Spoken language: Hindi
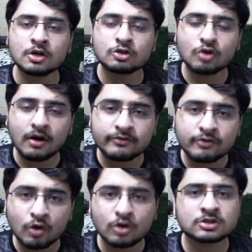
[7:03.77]
तो
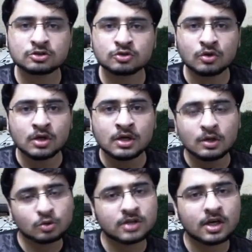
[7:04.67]
ऑफकोर्स जो
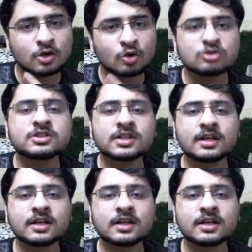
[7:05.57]
उसका क्लोज अंडर